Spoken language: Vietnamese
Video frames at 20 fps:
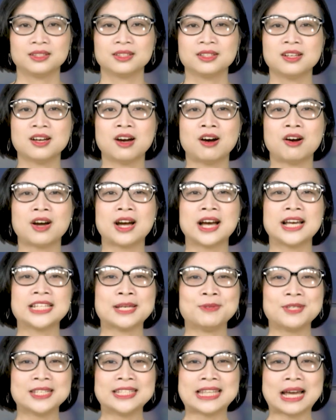Ngõ
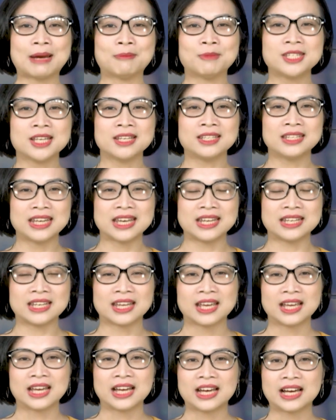298 Trần Điền,
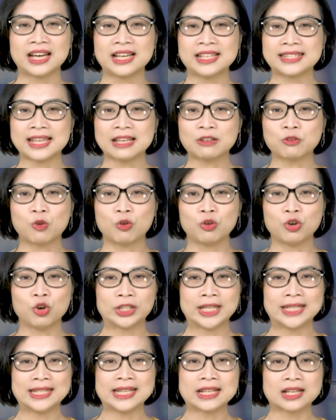ngay sát khu đô
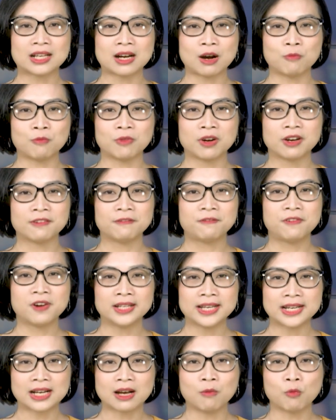thị Định Công,
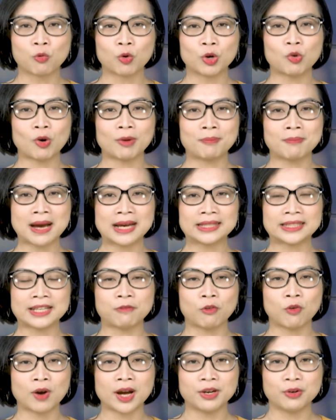phường Định Công, quận Hoàng Mai,
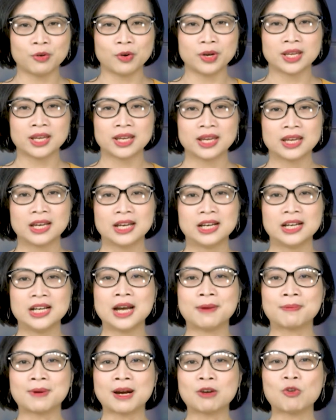thành phố Hà Nội,
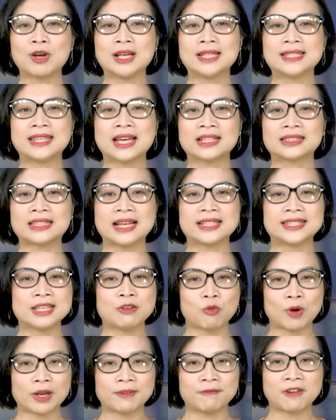ngập các loại rác thải
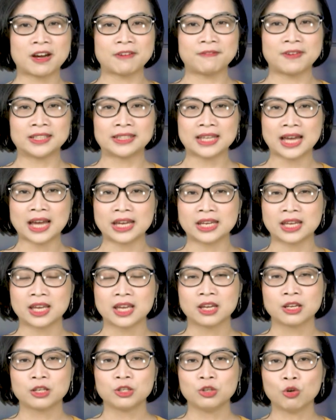sinh hoạt và phế thải,
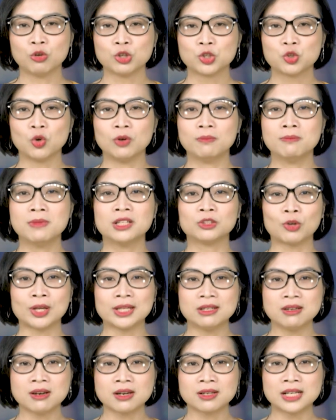đổ xuống mương
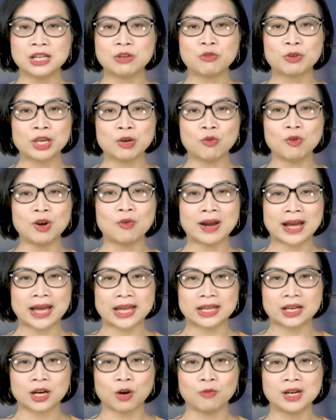thoát nước lưu cữu lâu
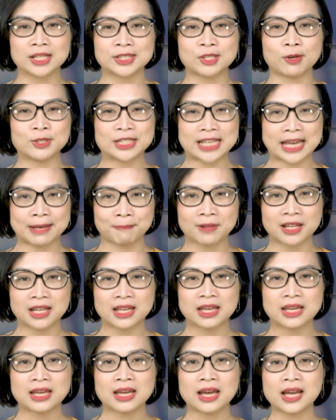ngày không được dọn dẹp,
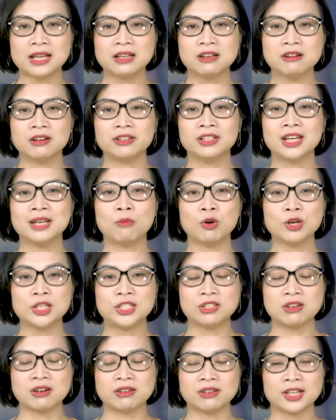ảnh hưởng đến môi
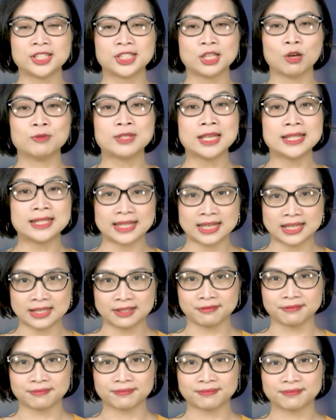trường đời sống dân sinh.